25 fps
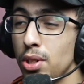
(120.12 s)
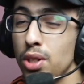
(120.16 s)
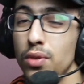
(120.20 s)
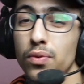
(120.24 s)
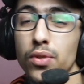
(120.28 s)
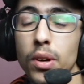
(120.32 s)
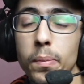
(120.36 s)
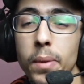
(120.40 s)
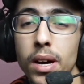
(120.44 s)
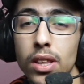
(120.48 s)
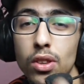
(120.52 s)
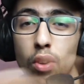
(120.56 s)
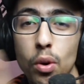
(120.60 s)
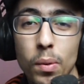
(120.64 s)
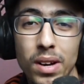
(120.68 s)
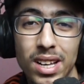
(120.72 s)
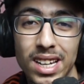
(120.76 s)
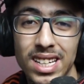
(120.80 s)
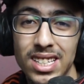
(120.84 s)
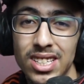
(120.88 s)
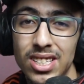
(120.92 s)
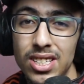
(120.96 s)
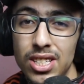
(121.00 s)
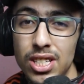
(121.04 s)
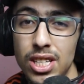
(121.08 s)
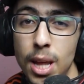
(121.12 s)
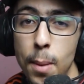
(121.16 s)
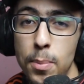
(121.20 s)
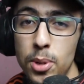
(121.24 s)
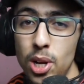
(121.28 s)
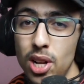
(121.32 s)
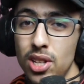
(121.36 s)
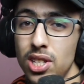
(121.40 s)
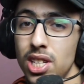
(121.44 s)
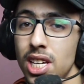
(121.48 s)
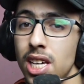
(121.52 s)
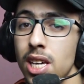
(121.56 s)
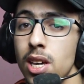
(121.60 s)
في هذا هو السناب
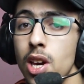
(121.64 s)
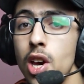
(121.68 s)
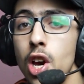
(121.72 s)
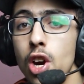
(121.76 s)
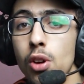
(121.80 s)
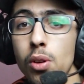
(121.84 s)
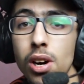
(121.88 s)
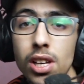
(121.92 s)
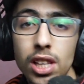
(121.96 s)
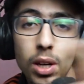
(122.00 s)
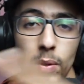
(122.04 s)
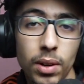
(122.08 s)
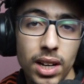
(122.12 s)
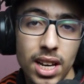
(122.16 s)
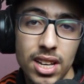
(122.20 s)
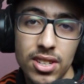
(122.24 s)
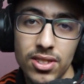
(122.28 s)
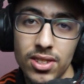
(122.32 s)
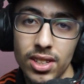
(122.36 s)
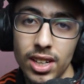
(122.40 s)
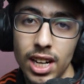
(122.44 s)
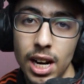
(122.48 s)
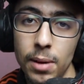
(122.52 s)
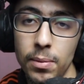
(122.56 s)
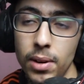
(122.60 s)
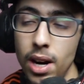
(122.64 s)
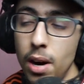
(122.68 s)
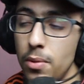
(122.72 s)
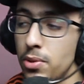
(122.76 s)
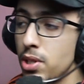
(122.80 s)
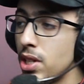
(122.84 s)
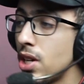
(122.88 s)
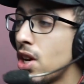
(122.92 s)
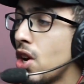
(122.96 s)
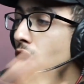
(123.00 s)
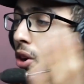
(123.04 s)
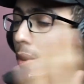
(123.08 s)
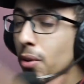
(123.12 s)
شات تاعي وهذا هو الانستغرام
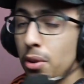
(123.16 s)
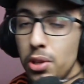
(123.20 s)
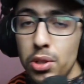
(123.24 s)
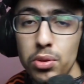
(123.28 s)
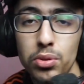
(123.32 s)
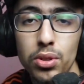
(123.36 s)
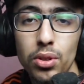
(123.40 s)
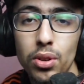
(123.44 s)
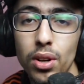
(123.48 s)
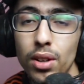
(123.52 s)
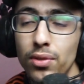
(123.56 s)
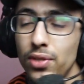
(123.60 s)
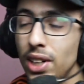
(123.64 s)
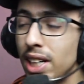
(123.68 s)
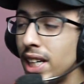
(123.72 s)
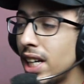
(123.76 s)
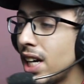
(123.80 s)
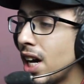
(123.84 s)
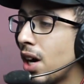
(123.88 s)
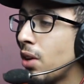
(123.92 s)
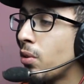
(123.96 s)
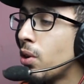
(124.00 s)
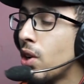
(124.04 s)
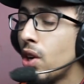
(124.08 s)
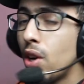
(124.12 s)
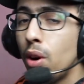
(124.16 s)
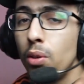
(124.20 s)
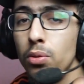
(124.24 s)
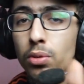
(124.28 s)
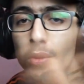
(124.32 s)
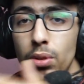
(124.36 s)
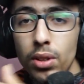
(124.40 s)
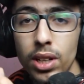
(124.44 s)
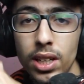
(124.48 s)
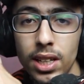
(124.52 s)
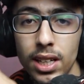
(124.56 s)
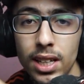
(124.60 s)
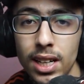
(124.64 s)
خاوتي خشوا ديروا لي فاليو
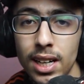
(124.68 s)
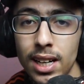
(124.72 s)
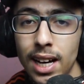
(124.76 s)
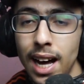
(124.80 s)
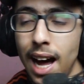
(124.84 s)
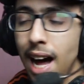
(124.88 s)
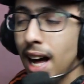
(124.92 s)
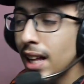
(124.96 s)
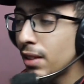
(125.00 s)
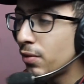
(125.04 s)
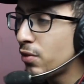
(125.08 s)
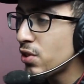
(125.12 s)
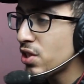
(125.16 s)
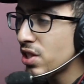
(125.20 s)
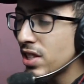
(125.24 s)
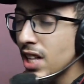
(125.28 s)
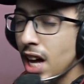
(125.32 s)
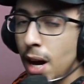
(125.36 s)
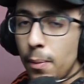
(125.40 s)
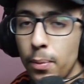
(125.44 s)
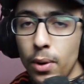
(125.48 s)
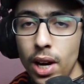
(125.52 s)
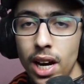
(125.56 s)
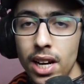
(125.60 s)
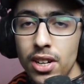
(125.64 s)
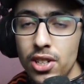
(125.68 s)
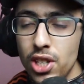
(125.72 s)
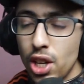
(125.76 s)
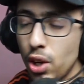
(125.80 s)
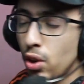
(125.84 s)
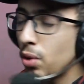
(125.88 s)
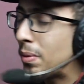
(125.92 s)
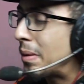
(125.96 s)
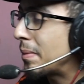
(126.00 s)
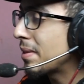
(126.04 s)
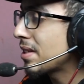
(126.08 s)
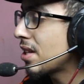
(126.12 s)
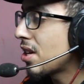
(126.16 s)
وديروا لي اد في سناب راح
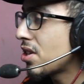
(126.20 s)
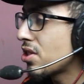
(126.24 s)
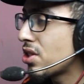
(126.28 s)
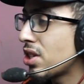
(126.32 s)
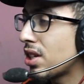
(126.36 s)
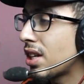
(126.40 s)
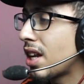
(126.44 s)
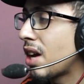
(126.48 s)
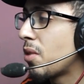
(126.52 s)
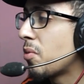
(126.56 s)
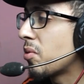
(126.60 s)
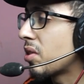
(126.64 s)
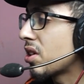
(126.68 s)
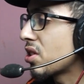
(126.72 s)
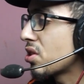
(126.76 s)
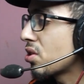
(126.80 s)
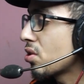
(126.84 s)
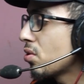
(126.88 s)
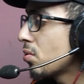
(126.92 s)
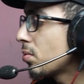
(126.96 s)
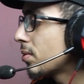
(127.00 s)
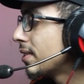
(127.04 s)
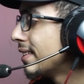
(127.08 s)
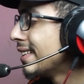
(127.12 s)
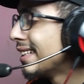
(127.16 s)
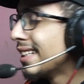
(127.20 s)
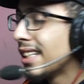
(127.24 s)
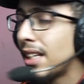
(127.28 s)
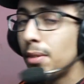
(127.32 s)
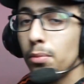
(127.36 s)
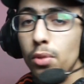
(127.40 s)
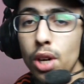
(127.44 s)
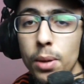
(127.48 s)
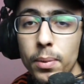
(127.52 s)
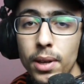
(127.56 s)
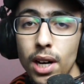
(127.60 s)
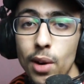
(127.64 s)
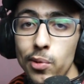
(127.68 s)
نشيخوا مع بعضنا ان شاء الله ونقصروا
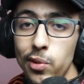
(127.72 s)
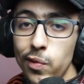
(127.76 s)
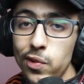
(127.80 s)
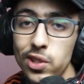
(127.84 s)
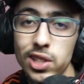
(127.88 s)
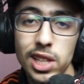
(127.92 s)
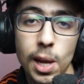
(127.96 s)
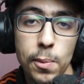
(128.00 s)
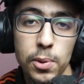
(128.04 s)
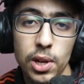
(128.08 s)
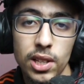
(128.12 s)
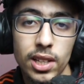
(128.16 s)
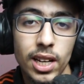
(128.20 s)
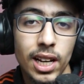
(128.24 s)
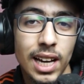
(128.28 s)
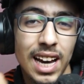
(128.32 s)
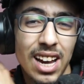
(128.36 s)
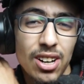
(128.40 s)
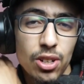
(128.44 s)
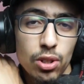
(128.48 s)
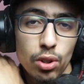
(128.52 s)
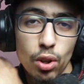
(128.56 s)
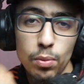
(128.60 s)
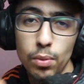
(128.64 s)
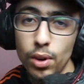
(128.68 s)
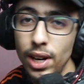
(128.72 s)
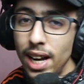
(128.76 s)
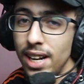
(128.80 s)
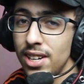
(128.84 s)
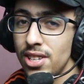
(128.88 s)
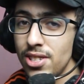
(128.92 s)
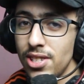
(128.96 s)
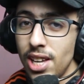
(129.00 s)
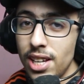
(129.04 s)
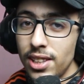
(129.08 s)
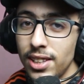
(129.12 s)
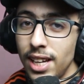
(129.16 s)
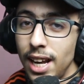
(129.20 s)
المهم خاوتي في سناب شات راه خرجت الامور عن
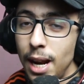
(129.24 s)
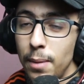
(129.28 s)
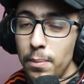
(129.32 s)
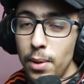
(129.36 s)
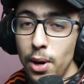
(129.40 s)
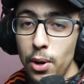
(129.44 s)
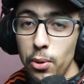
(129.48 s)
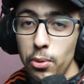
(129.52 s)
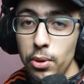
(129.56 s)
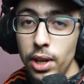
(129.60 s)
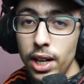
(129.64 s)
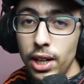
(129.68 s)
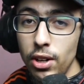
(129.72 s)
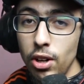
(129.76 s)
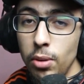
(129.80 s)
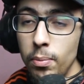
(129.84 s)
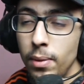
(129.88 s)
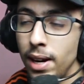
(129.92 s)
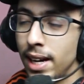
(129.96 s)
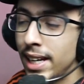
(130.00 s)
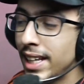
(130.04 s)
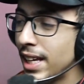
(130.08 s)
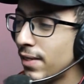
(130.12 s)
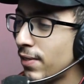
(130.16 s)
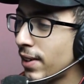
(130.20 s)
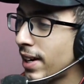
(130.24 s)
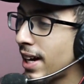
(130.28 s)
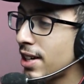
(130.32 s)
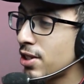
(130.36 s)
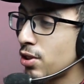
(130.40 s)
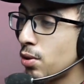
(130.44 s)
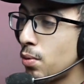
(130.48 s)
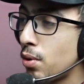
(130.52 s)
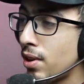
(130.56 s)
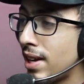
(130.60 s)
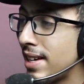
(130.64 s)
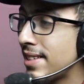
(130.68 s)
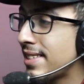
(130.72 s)
السيطره باه نقولها لكم على كيف خرج
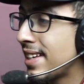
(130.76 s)
الامور عن